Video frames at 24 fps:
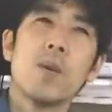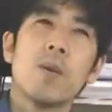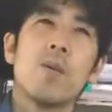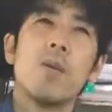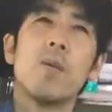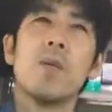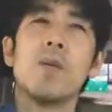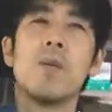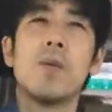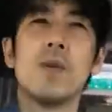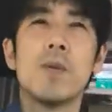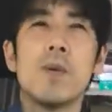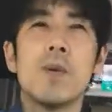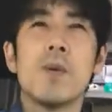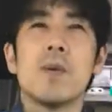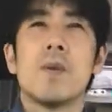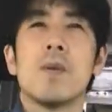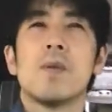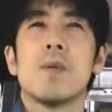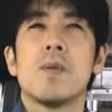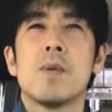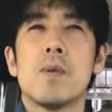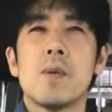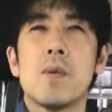こ
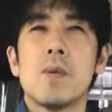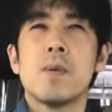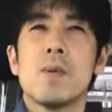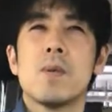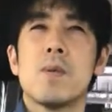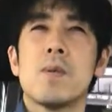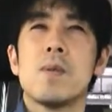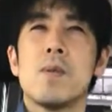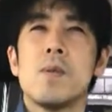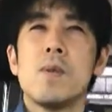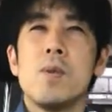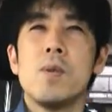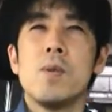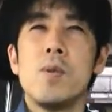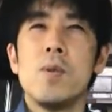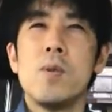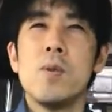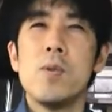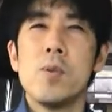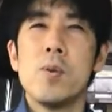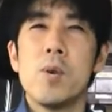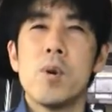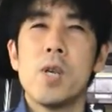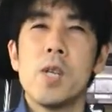う
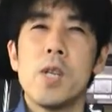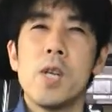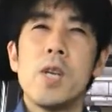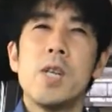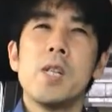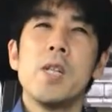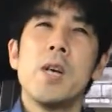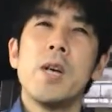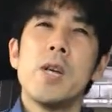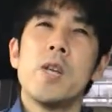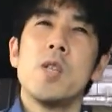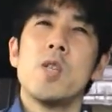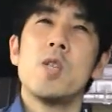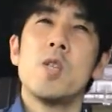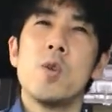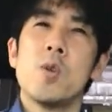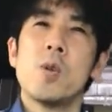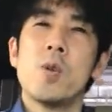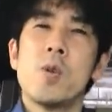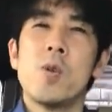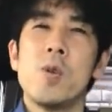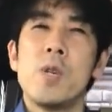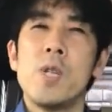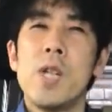猶予ができない
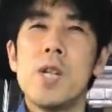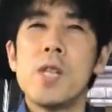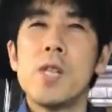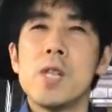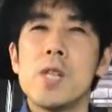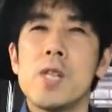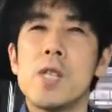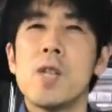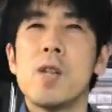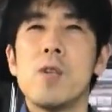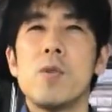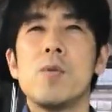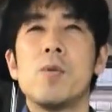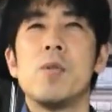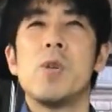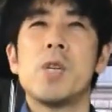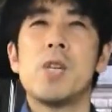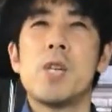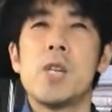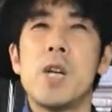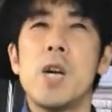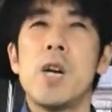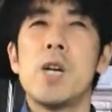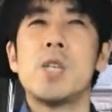状況になってきてるような
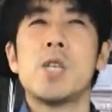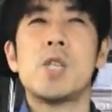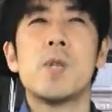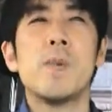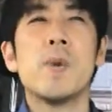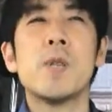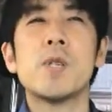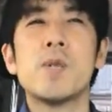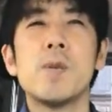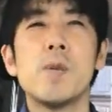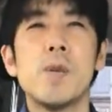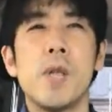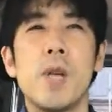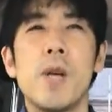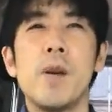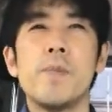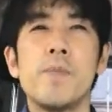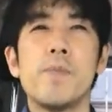気がしますよね